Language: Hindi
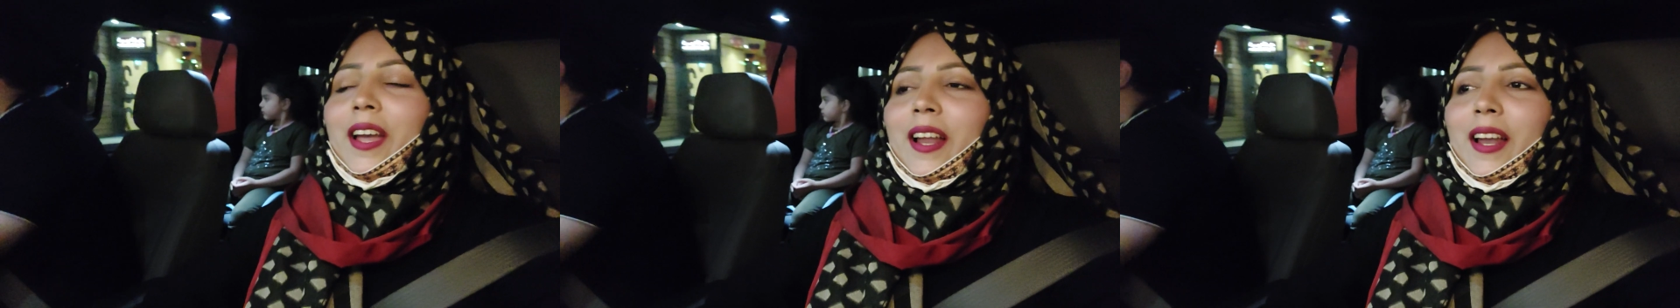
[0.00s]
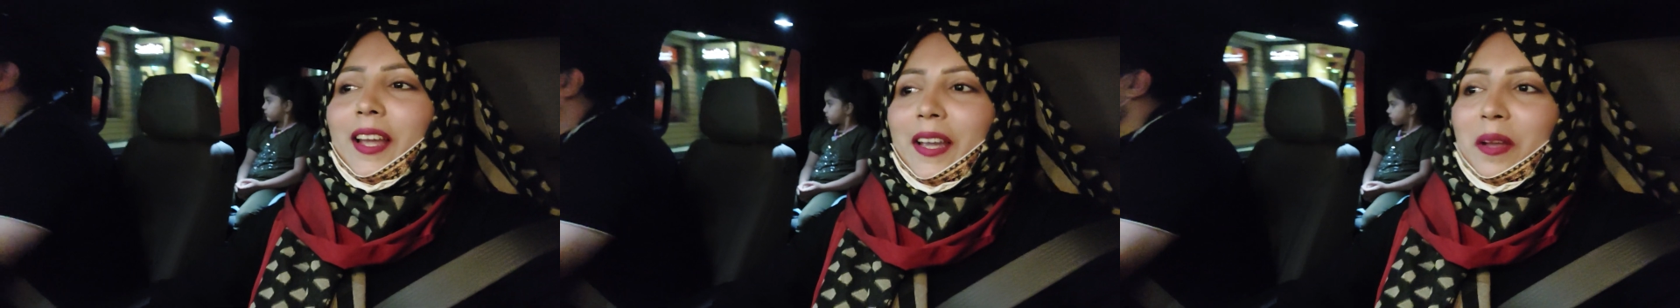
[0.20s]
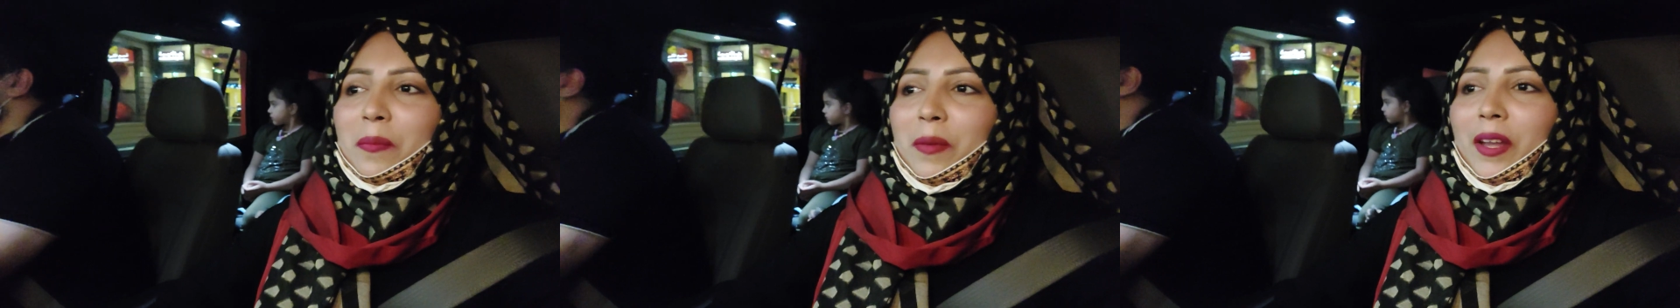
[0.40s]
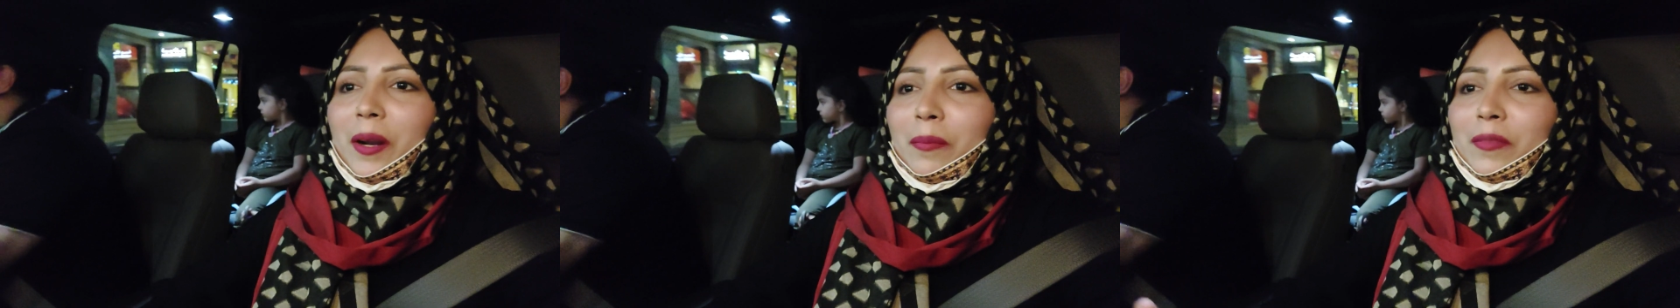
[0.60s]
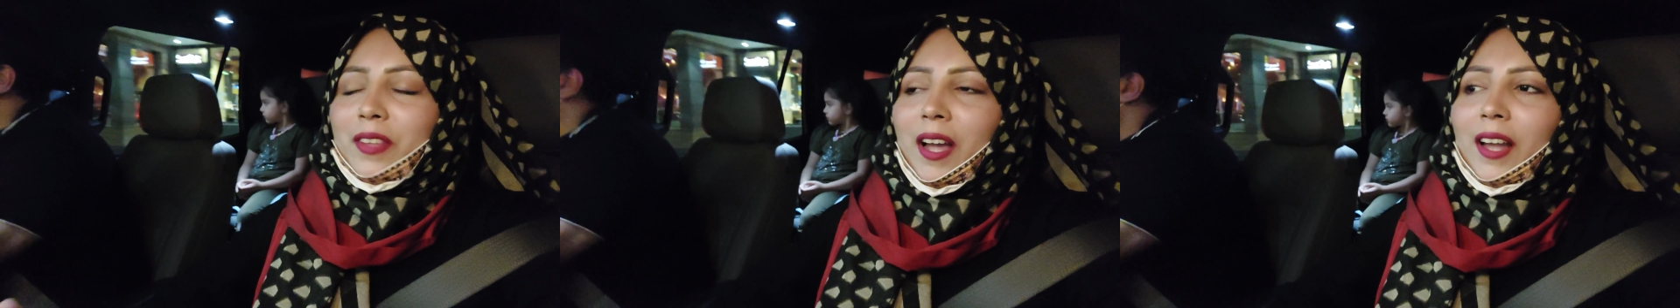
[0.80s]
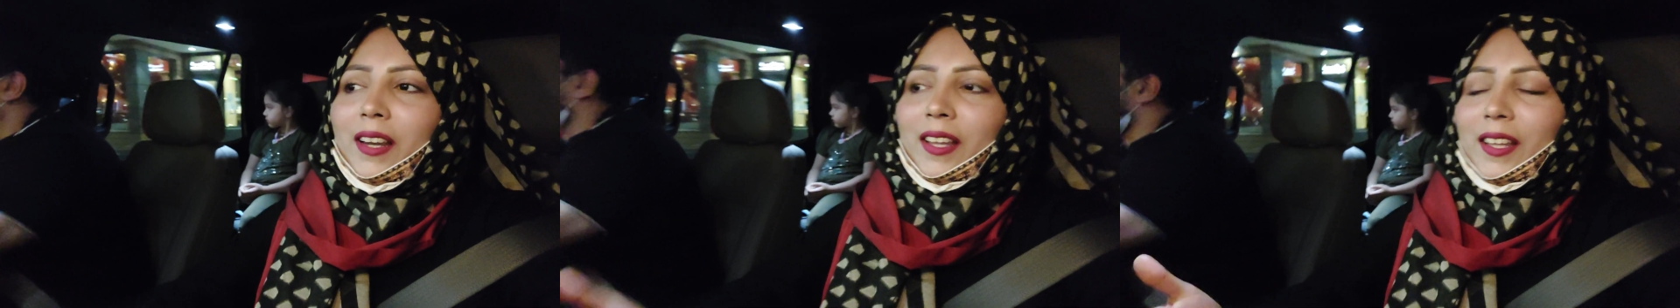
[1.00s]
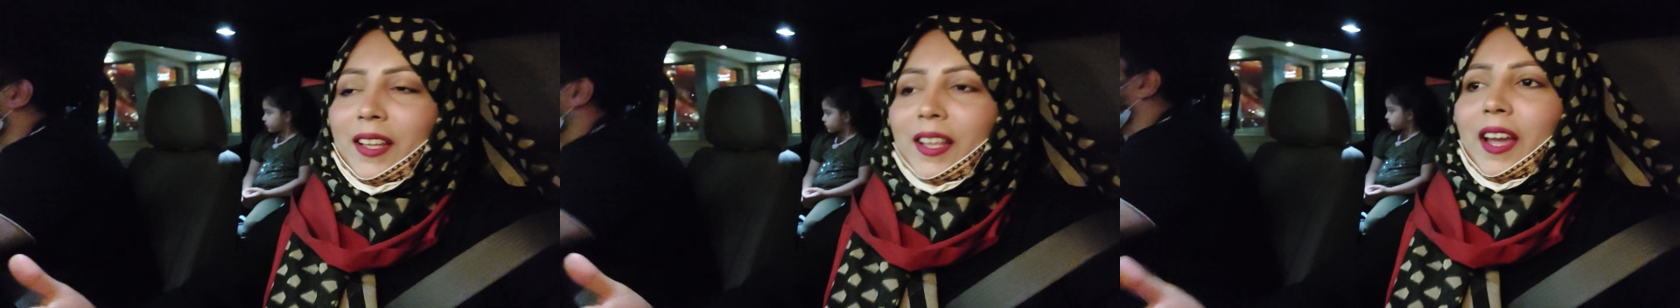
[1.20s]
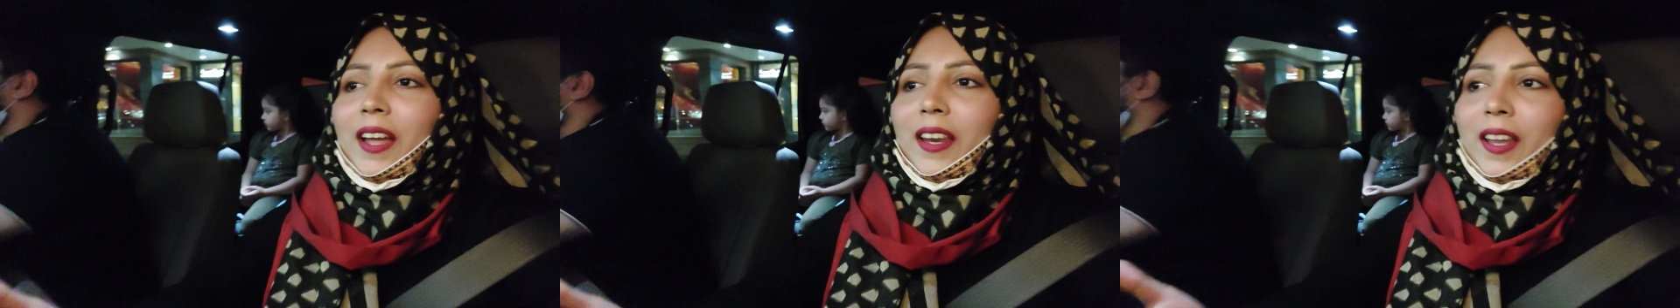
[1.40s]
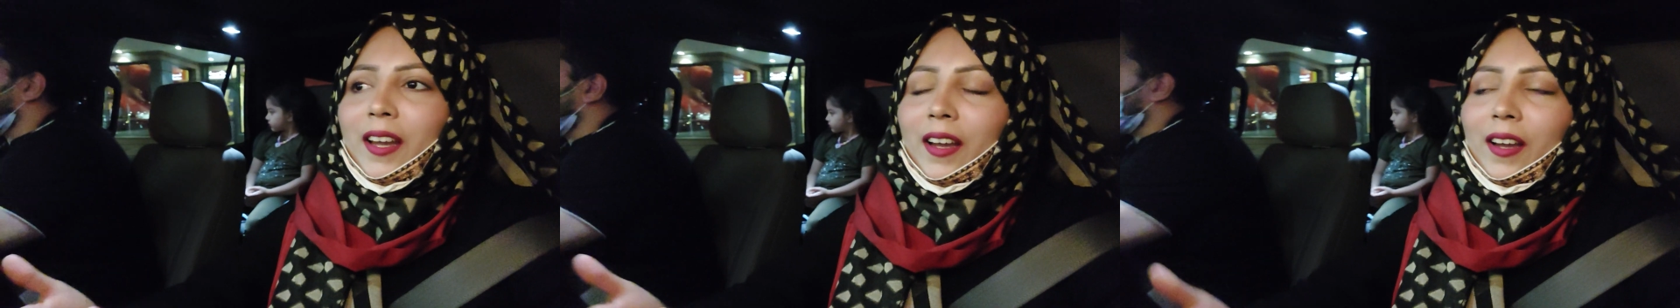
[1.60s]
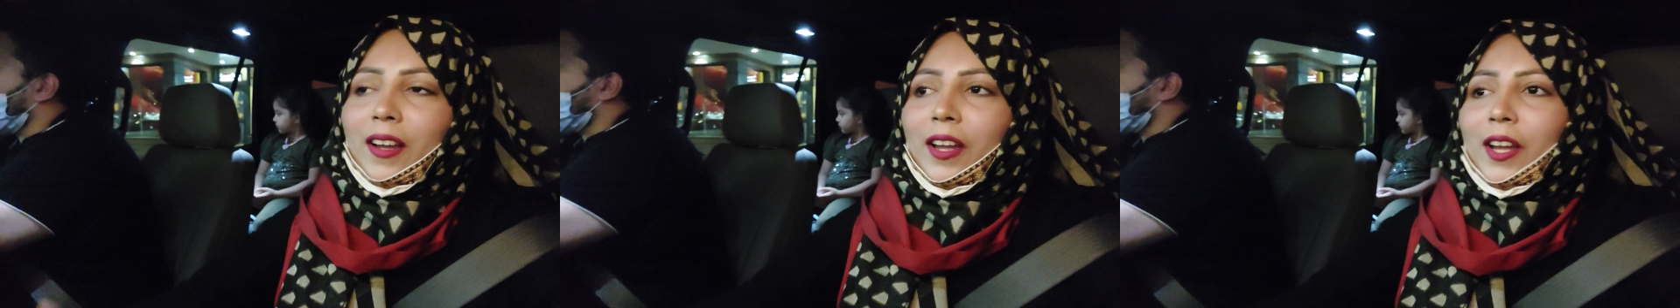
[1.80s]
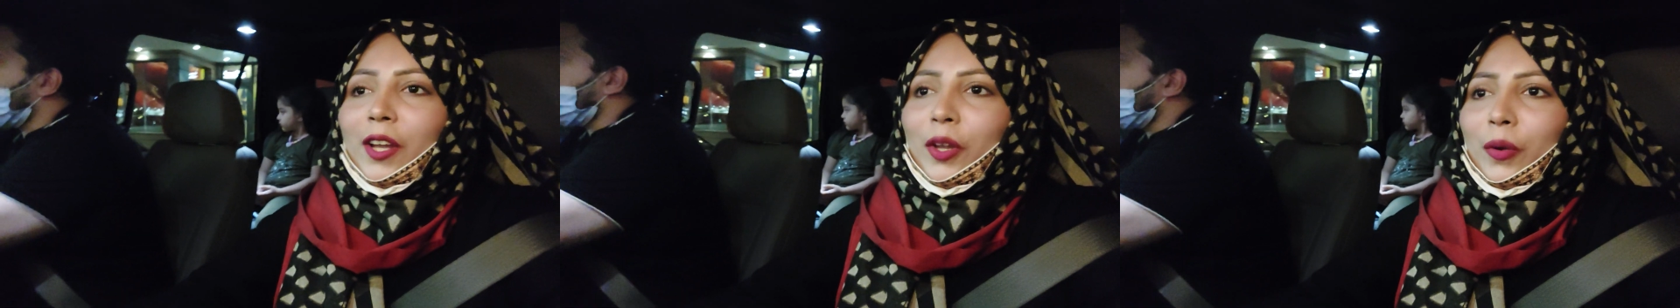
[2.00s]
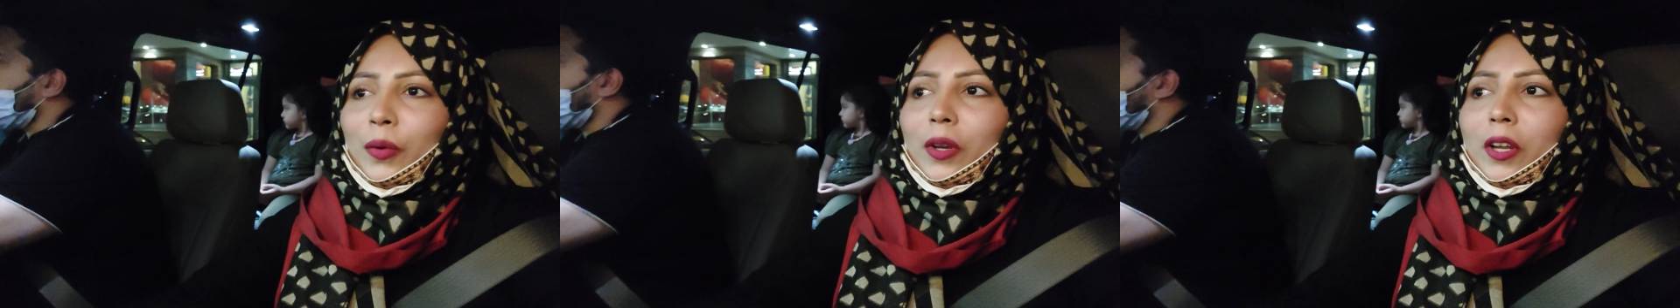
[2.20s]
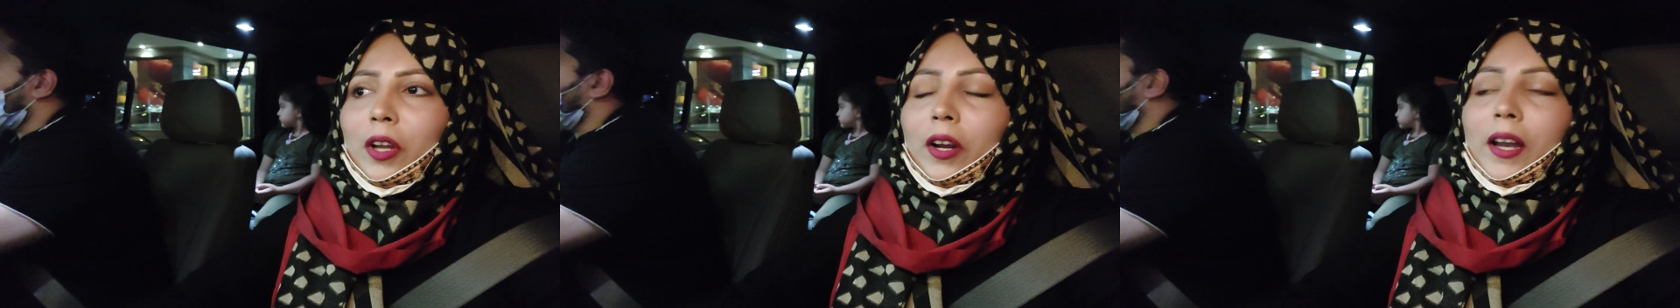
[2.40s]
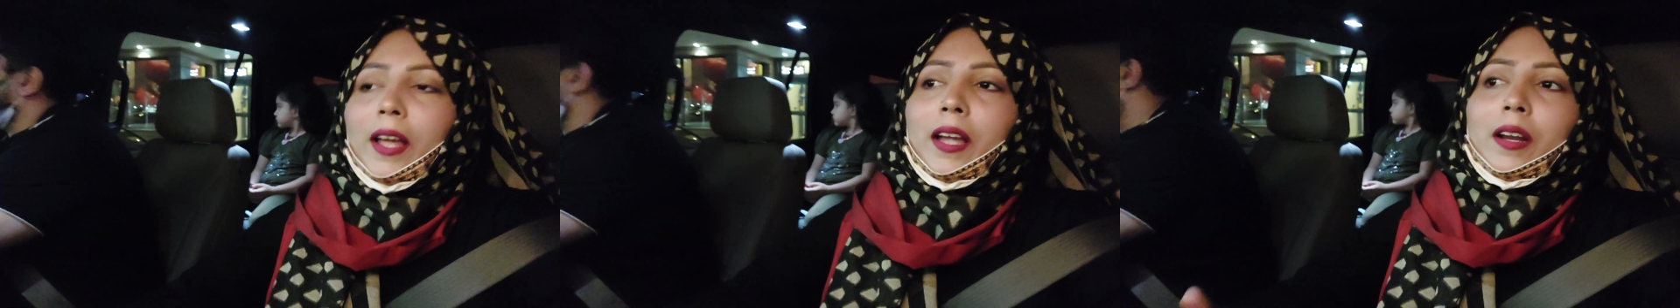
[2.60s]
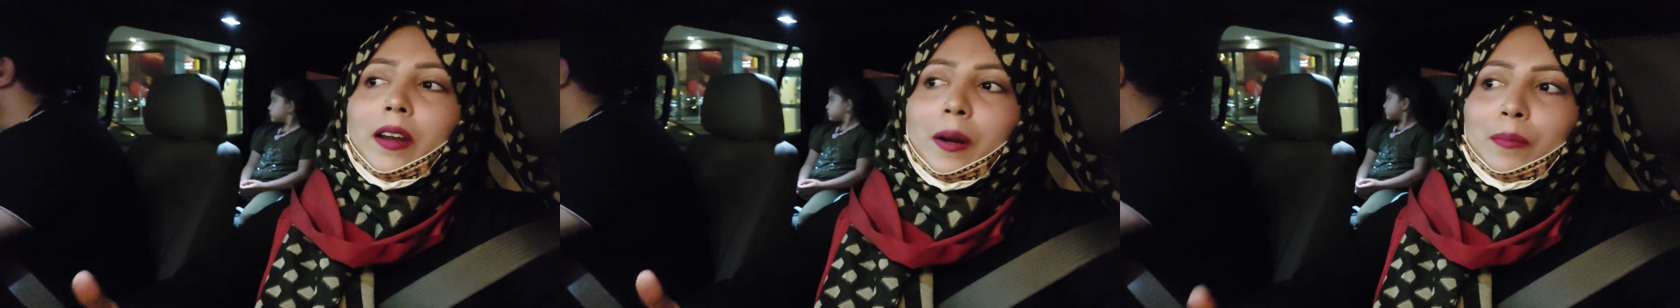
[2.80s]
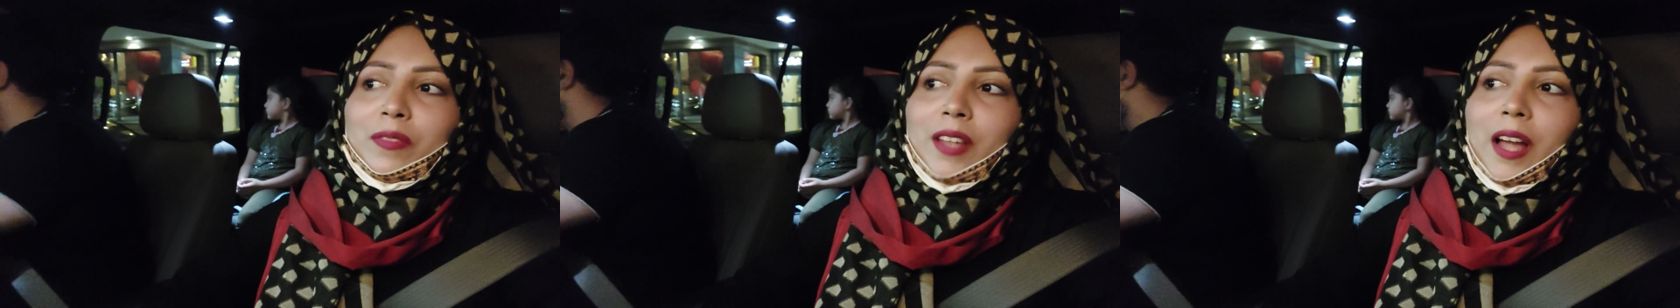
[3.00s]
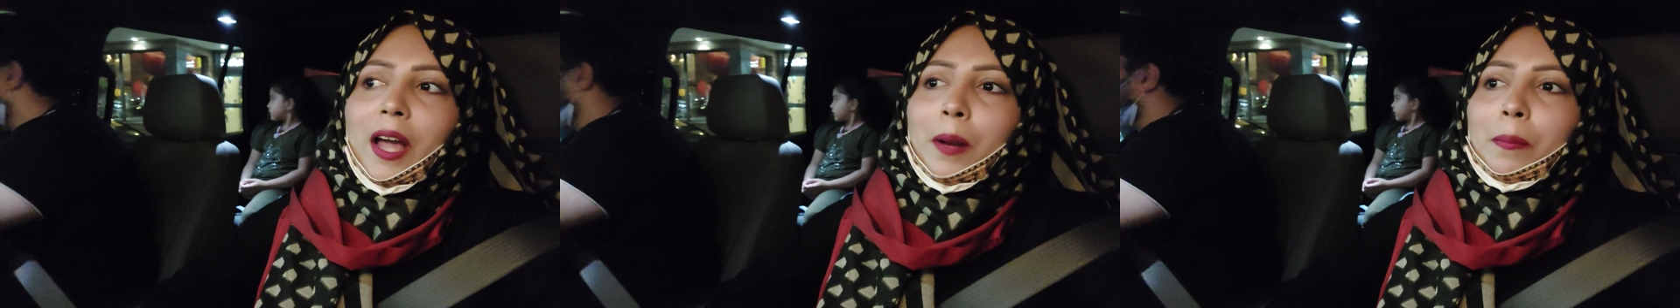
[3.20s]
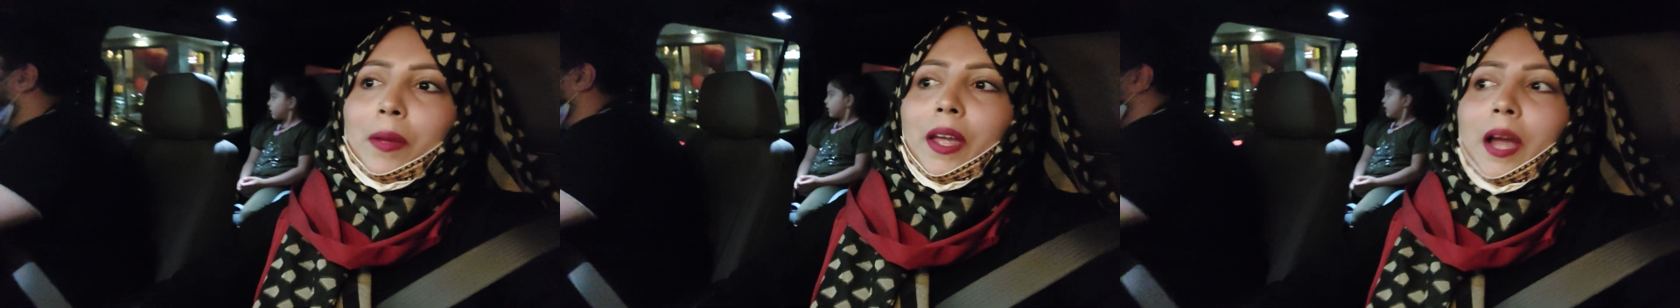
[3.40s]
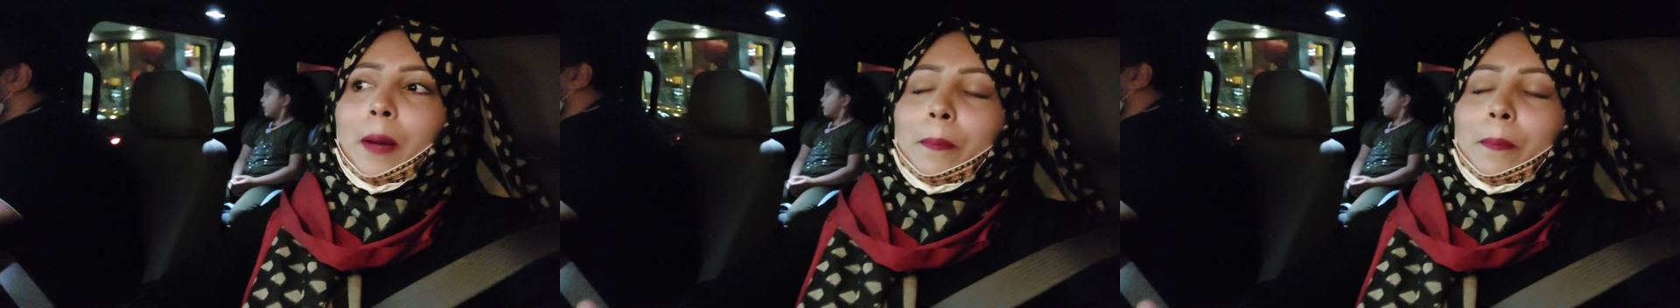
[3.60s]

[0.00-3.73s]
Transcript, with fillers: लेकिन मैं रमज़ान की तैयारियाँ क्यों नहीं कर लेकिन रमज़ान में